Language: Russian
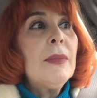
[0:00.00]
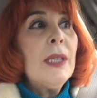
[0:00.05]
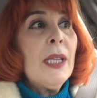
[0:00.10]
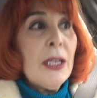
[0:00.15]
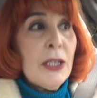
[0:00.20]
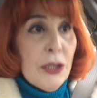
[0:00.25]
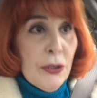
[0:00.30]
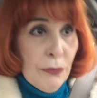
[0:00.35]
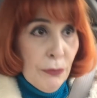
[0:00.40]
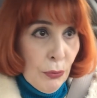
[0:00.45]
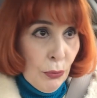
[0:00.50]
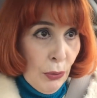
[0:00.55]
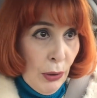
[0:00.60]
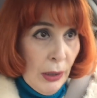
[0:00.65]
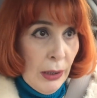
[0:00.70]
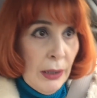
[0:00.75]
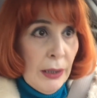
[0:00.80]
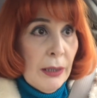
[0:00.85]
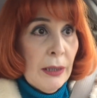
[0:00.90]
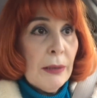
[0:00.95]
даже в
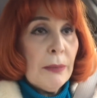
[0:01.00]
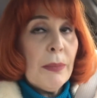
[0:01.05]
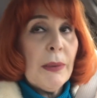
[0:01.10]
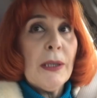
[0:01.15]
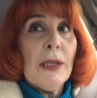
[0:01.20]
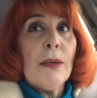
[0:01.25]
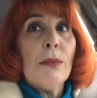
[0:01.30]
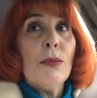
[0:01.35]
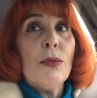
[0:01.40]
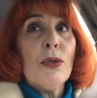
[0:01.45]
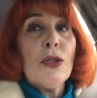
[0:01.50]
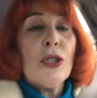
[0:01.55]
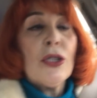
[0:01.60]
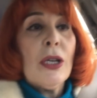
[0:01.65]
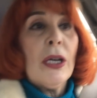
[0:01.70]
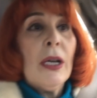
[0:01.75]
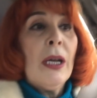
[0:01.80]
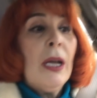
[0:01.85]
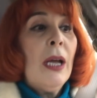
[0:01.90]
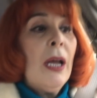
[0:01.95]
туалет, потому
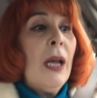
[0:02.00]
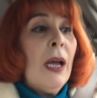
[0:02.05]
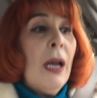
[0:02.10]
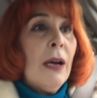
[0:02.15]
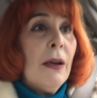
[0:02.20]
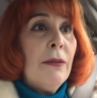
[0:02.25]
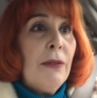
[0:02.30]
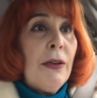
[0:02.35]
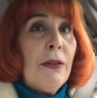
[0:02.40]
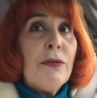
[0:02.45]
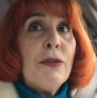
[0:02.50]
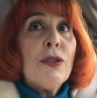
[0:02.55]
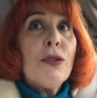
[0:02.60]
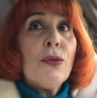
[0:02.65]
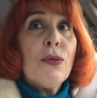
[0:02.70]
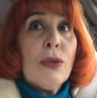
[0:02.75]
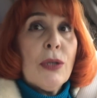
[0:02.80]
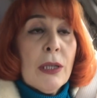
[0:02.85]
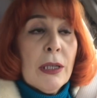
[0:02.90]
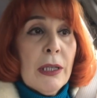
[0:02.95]
что вы
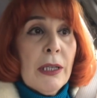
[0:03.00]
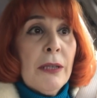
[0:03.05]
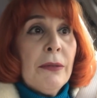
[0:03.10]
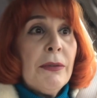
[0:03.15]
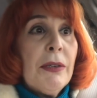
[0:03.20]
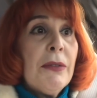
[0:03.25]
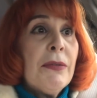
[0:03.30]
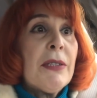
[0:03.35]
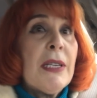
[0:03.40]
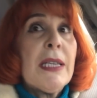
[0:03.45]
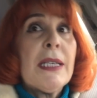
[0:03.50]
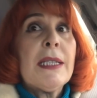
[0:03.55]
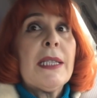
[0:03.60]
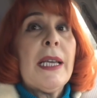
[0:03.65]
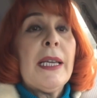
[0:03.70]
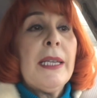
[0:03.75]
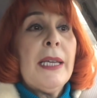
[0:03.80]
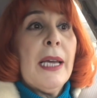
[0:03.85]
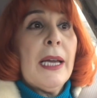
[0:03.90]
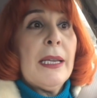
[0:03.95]
взрослые, вы в
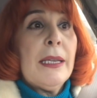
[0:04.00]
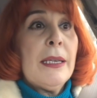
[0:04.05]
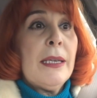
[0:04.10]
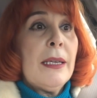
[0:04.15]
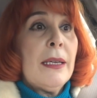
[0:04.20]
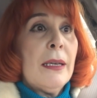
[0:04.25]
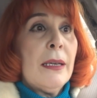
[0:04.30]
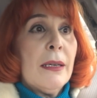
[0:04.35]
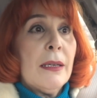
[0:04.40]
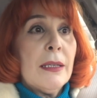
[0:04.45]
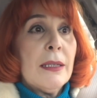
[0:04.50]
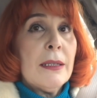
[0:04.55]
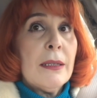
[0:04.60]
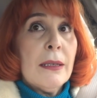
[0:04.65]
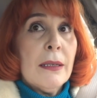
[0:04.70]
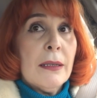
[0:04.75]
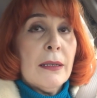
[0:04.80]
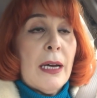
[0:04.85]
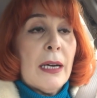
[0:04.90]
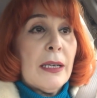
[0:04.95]
состоянии э,
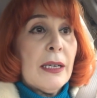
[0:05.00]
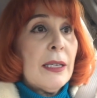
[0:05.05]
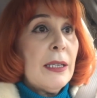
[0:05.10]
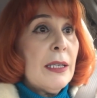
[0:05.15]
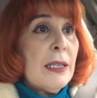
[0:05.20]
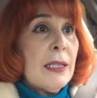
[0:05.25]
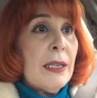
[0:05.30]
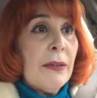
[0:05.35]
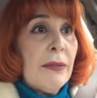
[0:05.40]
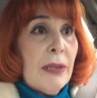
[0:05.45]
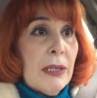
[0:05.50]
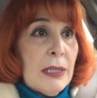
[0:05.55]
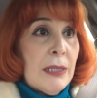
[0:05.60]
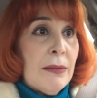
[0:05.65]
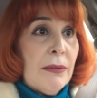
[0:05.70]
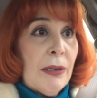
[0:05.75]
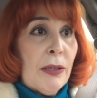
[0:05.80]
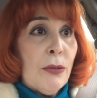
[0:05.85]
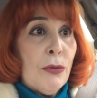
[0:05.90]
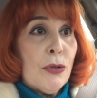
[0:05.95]
организовать
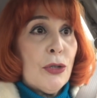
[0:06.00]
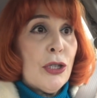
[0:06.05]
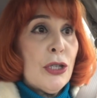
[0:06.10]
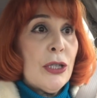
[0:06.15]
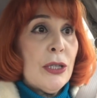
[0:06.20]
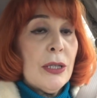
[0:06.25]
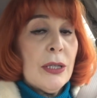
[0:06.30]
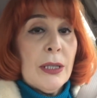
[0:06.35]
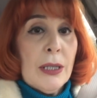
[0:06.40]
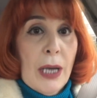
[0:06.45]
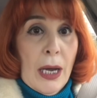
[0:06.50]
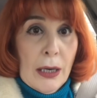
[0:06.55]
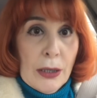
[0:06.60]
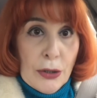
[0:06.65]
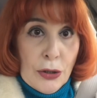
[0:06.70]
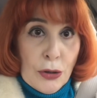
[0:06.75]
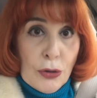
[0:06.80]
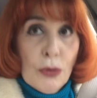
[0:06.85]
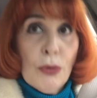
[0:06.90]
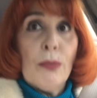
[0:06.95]
свою жизнь
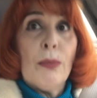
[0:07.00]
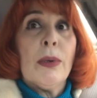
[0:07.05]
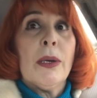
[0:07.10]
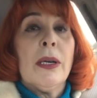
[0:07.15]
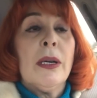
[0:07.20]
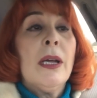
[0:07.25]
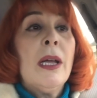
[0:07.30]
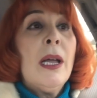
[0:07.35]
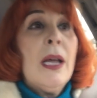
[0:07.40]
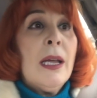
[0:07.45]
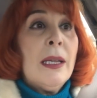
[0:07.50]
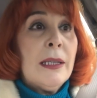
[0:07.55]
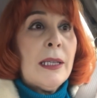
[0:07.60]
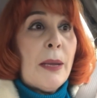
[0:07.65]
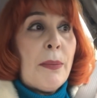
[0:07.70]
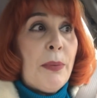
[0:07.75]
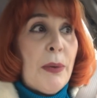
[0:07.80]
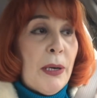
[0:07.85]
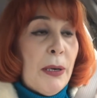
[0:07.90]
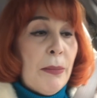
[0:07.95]
так, чтобы
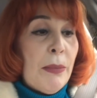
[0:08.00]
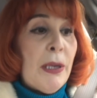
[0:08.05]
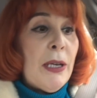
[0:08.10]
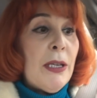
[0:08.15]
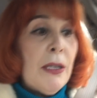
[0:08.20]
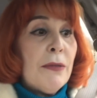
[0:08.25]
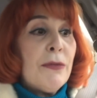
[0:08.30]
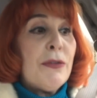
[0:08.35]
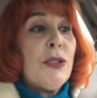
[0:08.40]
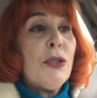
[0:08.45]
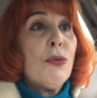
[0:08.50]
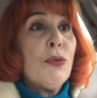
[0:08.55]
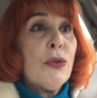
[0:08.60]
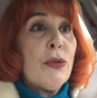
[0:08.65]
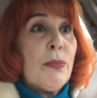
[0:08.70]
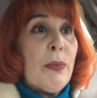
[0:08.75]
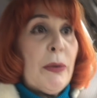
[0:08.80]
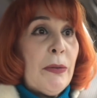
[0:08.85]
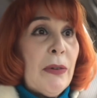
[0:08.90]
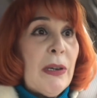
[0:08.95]
на перемене все
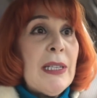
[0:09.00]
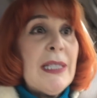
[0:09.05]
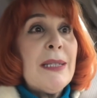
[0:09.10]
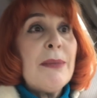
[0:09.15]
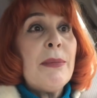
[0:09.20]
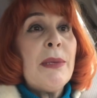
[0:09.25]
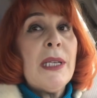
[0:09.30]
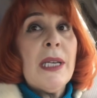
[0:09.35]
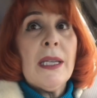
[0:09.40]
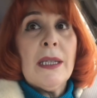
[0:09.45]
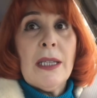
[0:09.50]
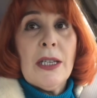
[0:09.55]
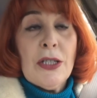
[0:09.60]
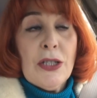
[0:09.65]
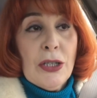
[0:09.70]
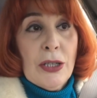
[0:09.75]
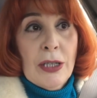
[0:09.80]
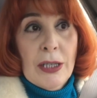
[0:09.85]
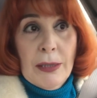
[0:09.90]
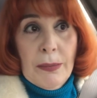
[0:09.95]
успевать, и меня
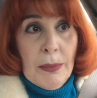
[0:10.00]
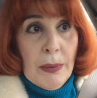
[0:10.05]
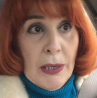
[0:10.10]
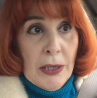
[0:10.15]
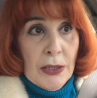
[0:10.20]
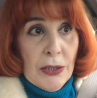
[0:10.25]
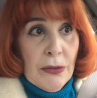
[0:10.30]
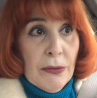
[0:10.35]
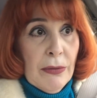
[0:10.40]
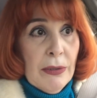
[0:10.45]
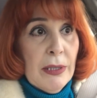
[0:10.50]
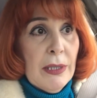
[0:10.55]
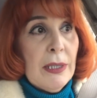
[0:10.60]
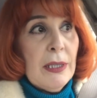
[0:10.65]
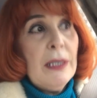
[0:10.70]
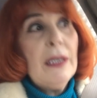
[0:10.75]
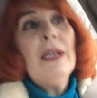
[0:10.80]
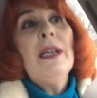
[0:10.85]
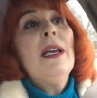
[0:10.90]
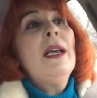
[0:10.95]
даже не
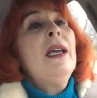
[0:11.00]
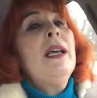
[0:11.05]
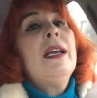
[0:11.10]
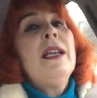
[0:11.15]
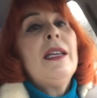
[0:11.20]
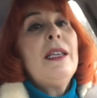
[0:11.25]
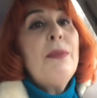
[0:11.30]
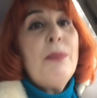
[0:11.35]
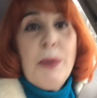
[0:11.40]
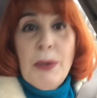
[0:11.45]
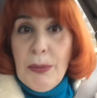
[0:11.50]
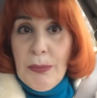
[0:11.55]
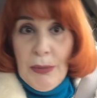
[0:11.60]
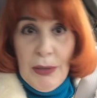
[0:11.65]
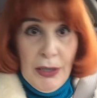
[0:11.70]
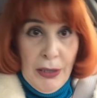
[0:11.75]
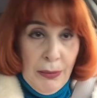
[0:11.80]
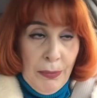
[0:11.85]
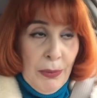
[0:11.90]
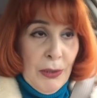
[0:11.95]
спрашивайте, и при
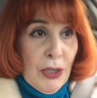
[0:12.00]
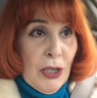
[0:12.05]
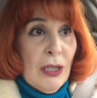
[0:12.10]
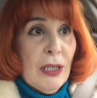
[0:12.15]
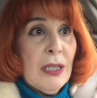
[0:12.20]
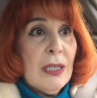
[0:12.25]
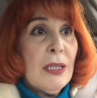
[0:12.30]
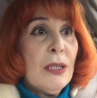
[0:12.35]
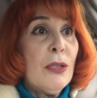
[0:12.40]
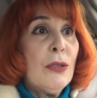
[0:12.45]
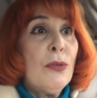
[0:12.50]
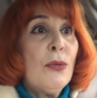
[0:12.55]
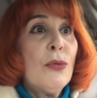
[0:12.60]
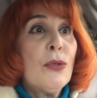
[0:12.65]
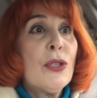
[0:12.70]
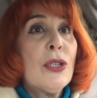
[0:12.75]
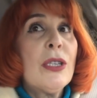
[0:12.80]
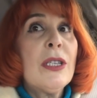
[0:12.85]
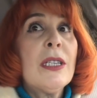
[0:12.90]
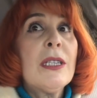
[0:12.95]
мне, пожалуйста,
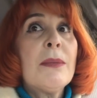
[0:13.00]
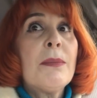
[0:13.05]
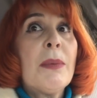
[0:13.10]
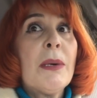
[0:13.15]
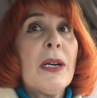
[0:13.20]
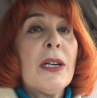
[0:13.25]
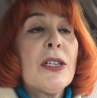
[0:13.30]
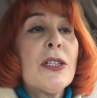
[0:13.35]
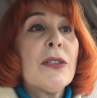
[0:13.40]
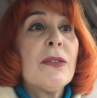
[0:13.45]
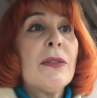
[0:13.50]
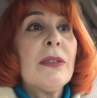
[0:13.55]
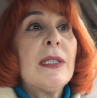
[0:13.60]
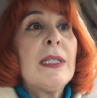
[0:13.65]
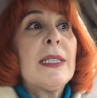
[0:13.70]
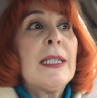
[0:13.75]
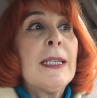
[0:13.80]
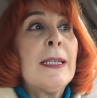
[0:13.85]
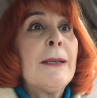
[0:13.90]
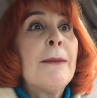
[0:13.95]
тоже не
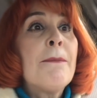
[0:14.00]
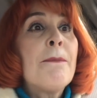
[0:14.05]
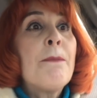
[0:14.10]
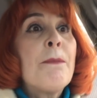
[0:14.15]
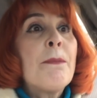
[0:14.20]
спрашивайте.